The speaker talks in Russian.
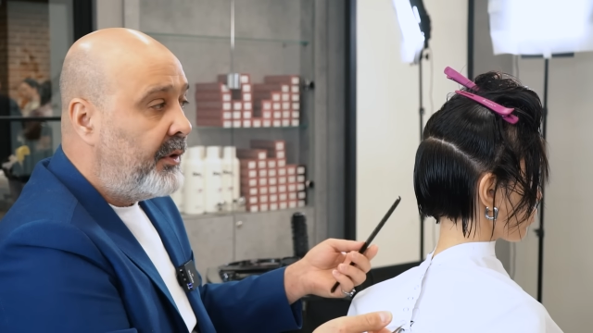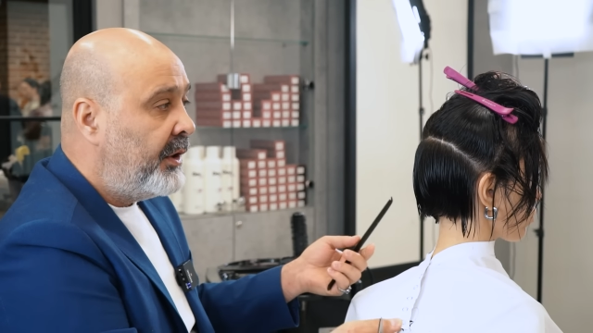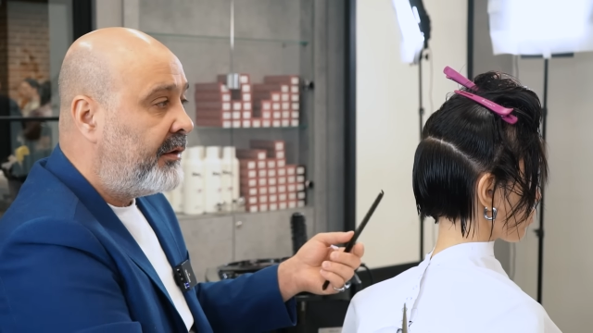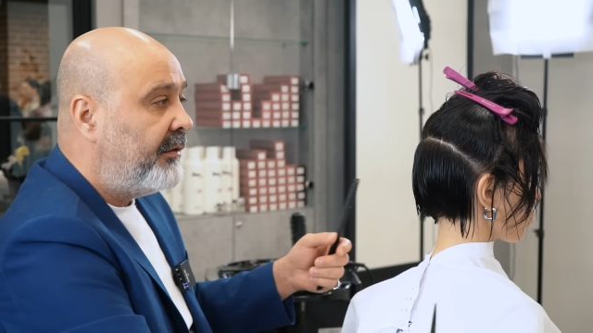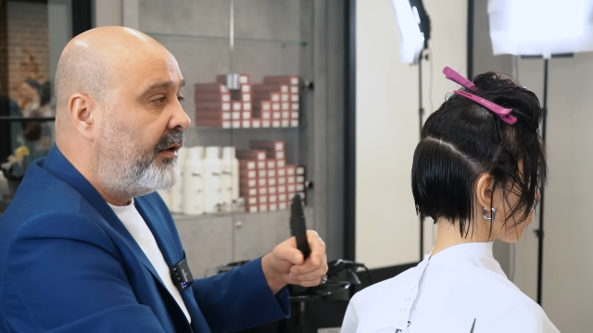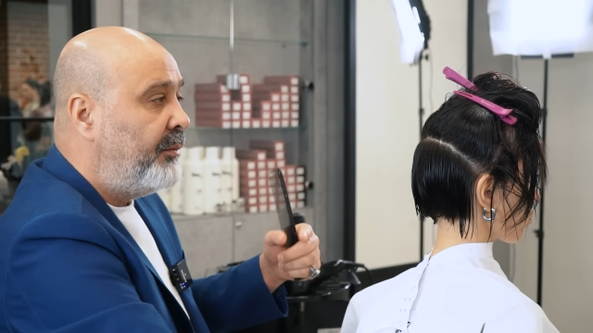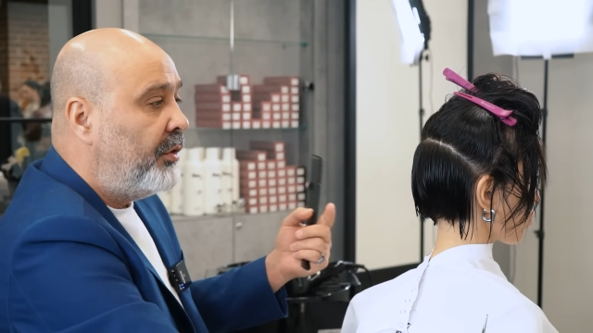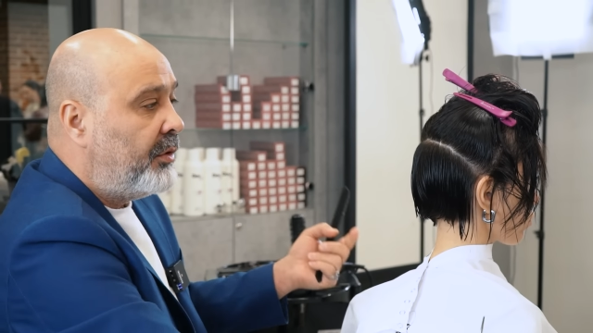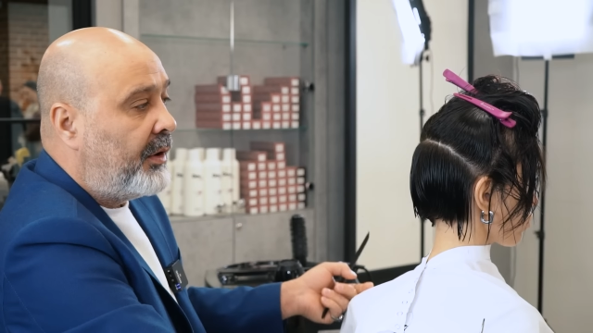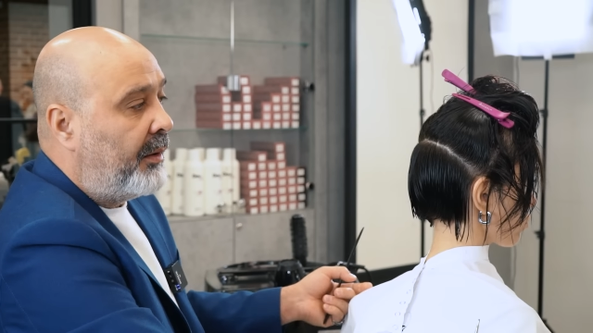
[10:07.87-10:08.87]
Это
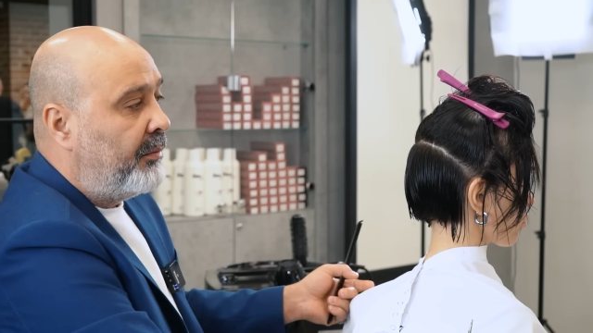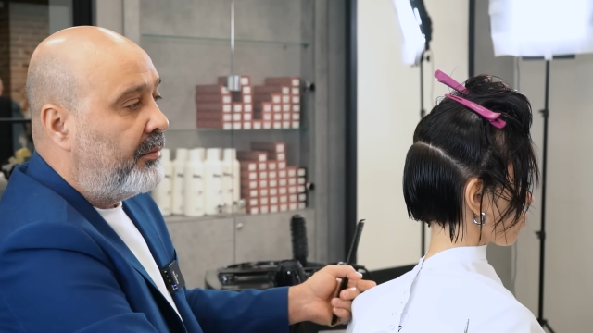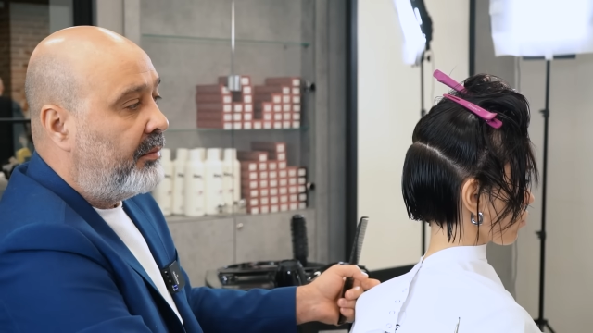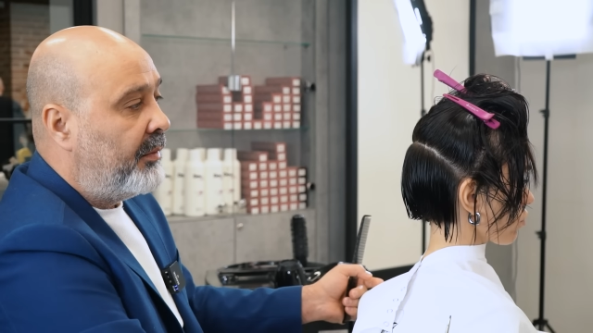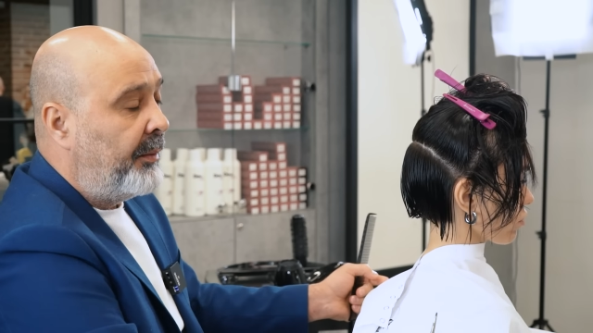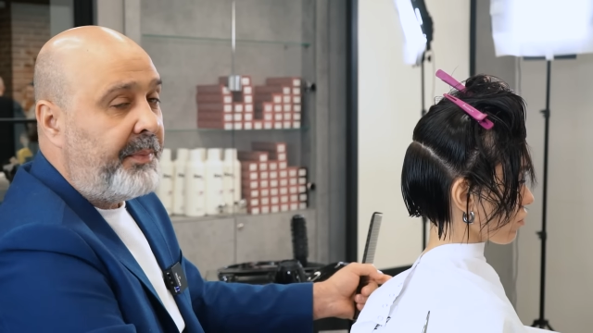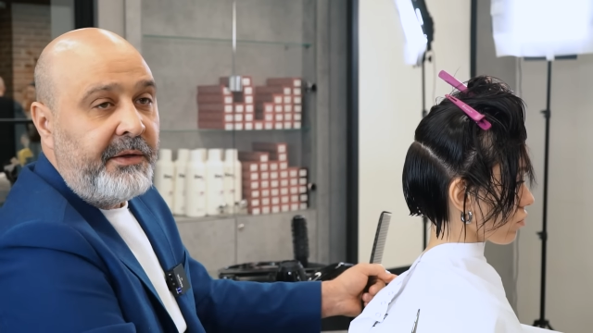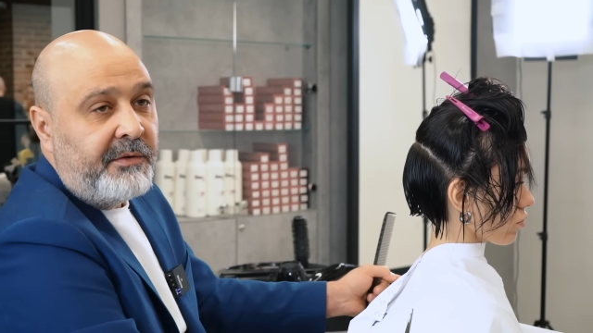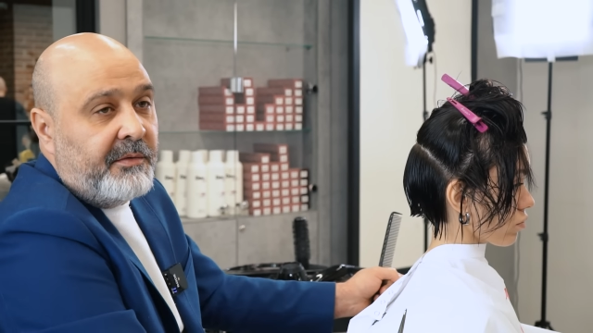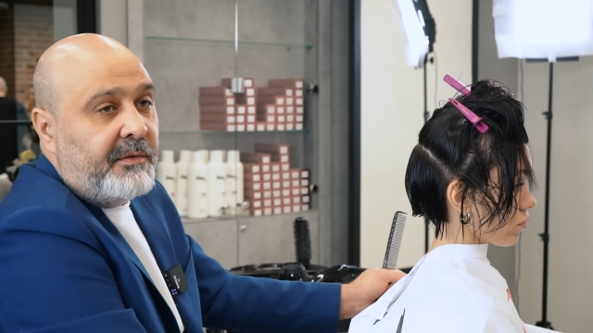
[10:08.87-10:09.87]
займет там
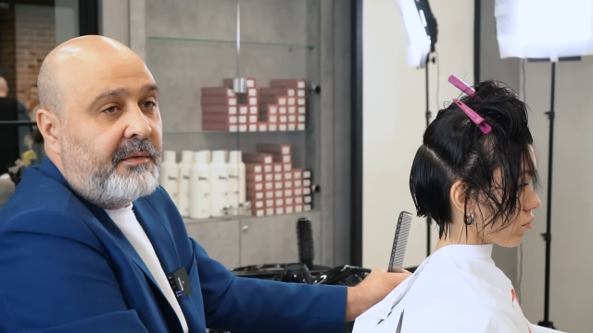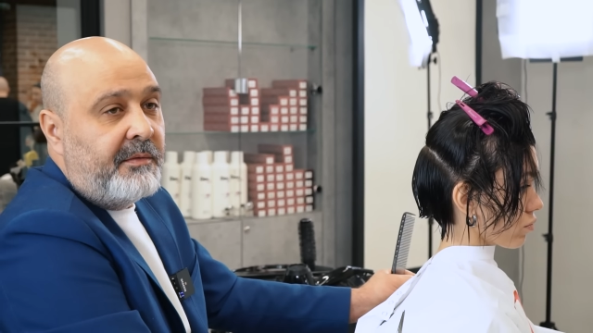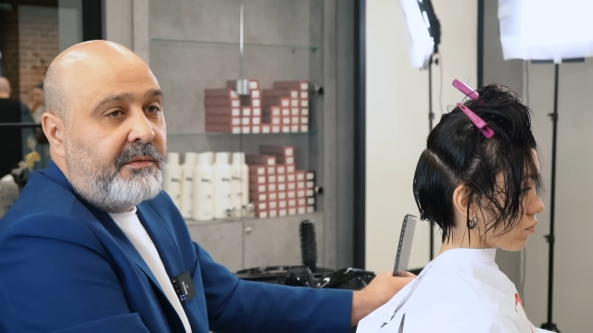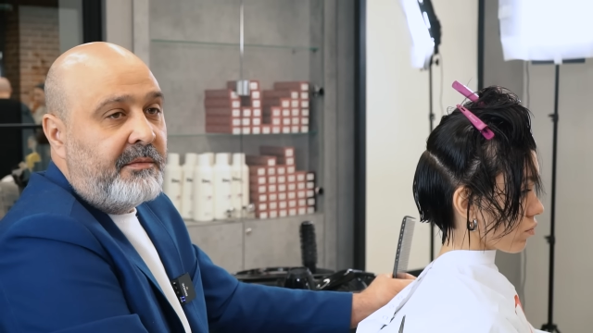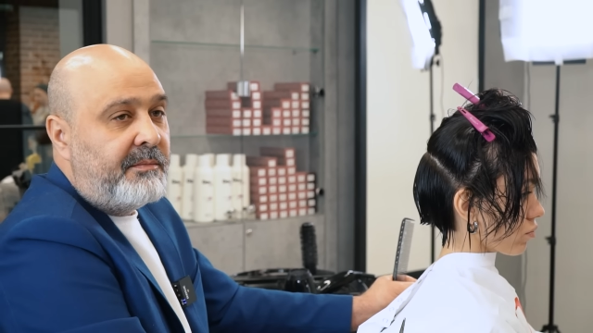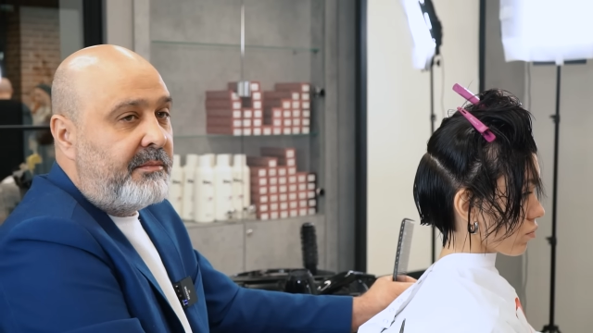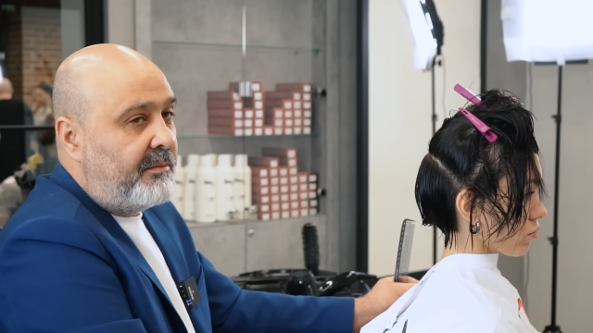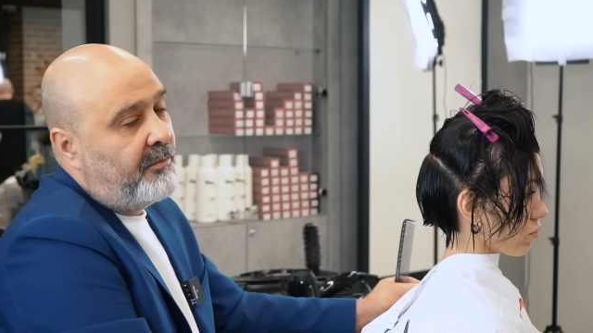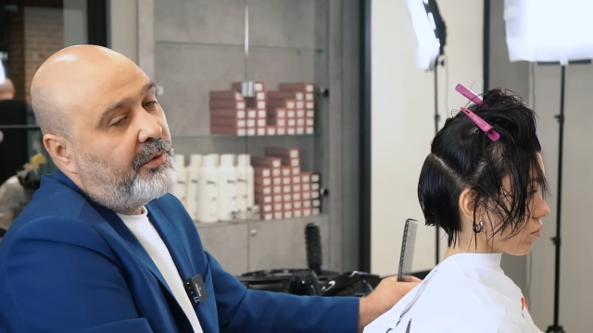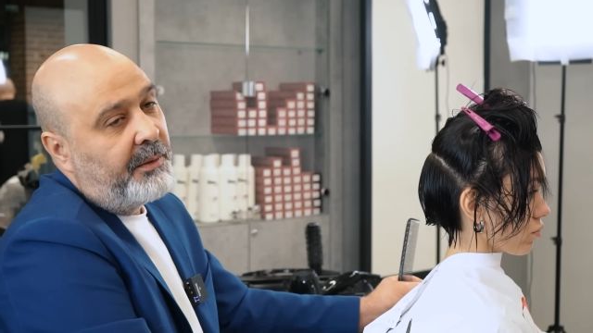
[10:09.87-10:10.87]
опять,
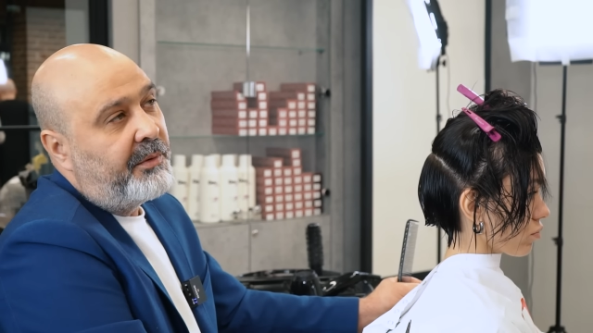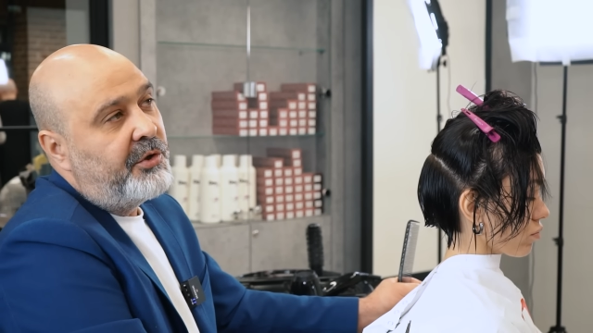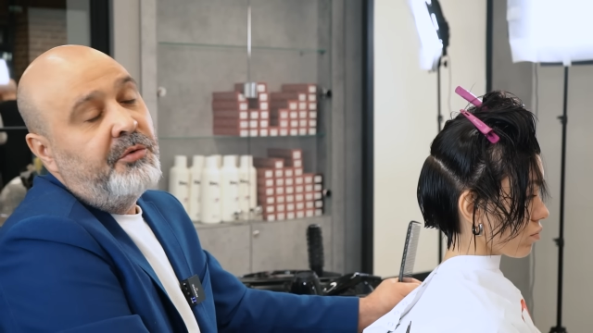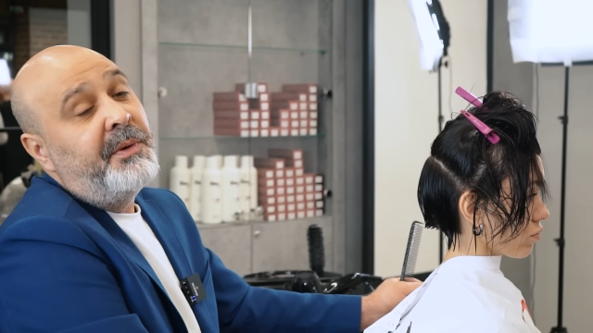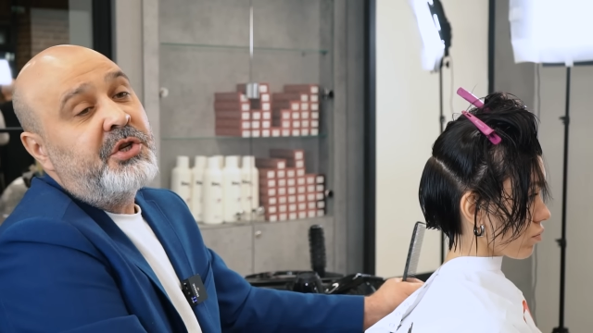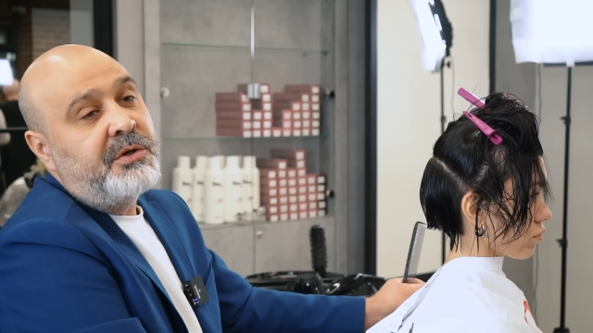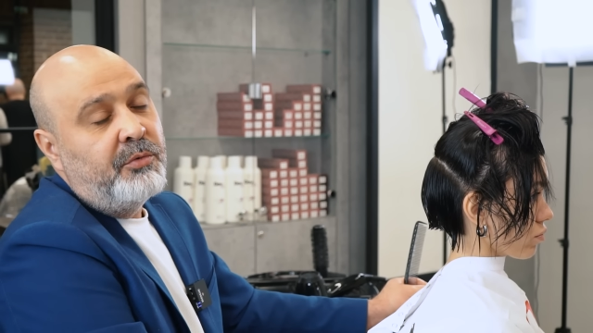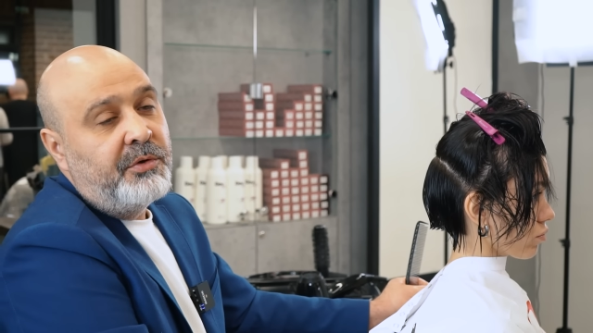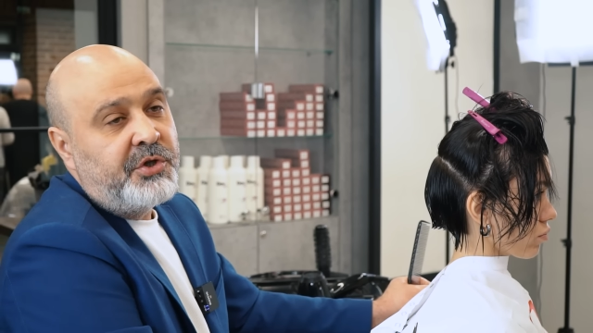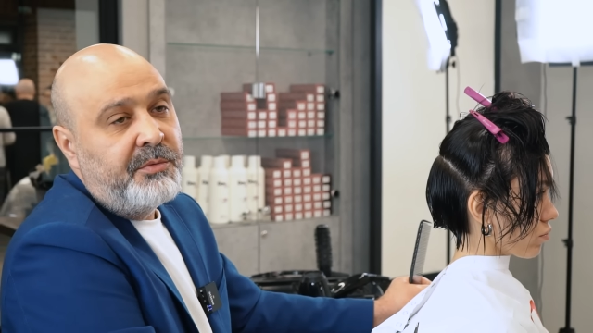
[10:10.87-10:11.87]
ну там еще меньше
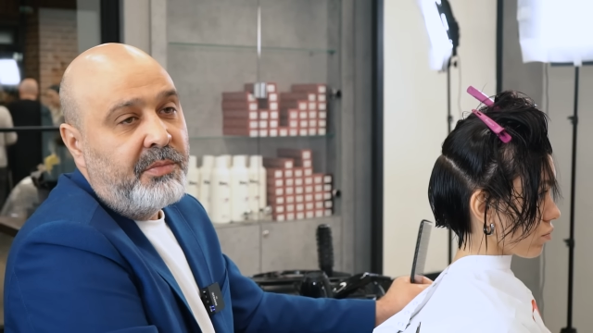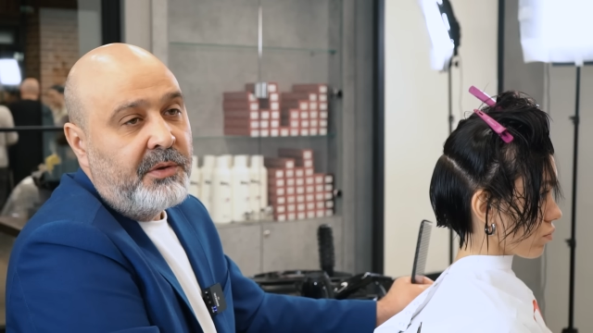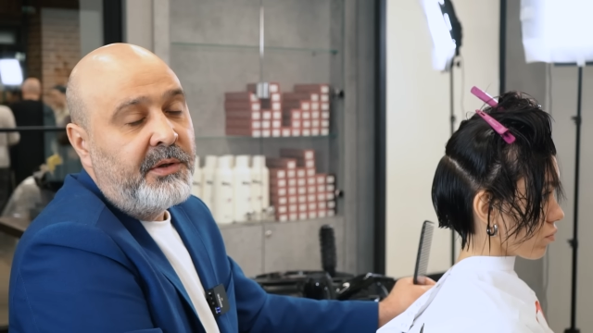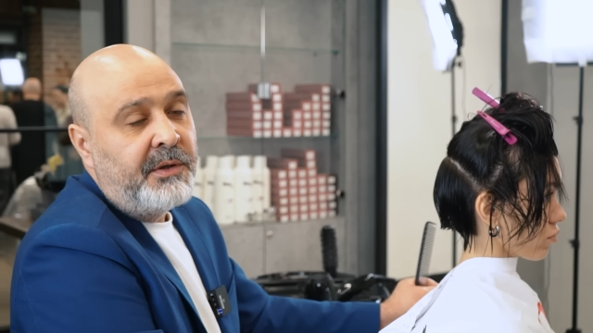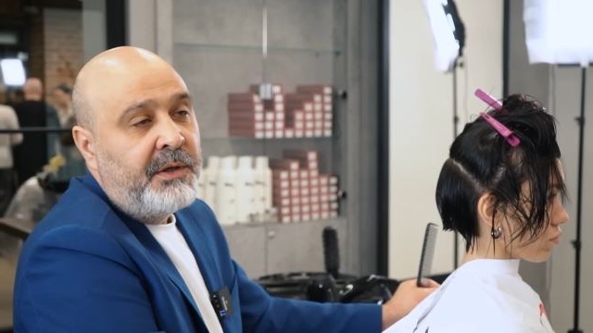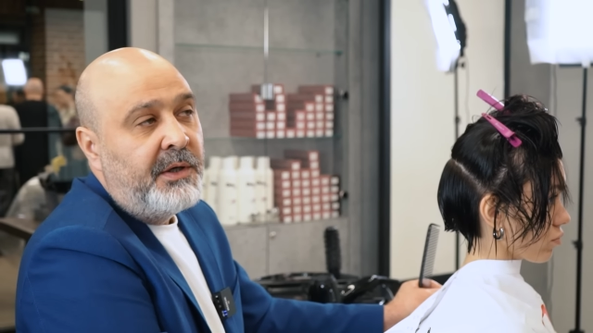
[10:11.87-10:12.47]
будет, чем было.